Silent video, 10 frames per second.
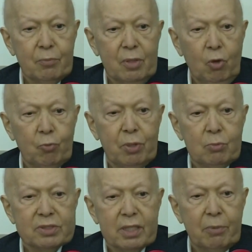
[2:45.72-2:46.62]
بالحب
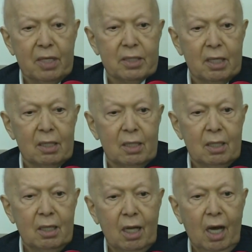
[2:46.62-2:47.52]
المتبادل
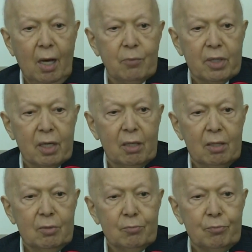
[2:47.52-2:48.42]
عامرة
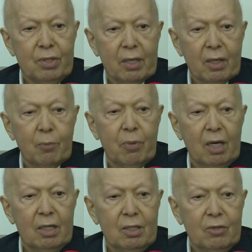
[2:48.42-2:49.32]

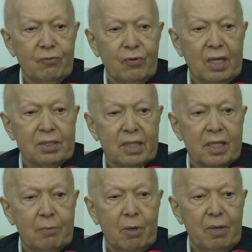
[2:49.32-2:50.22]
بالرغبة في أن
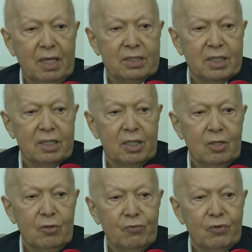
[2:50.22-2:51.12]
نذهب بعيدا
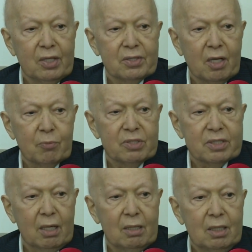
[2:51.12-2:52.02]
في أن
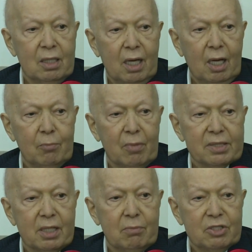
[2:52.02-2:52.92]
نربط
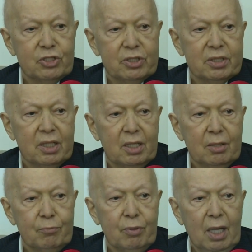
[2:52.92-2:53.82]
الماضي المجيد
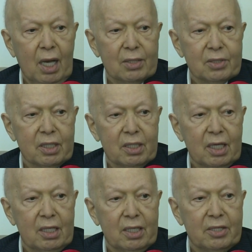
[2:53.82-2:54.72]
بالحاضر
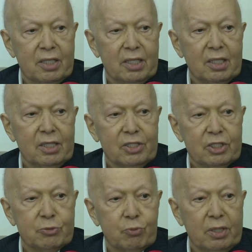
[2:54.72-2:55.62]
الذي
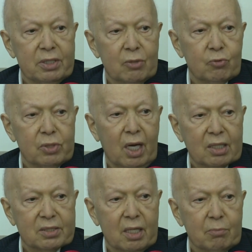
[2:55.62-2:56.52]
يجب أن يكون
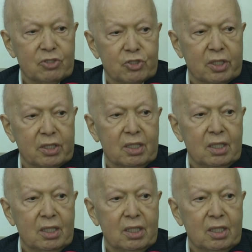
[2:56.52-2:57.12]
أكثر مجدا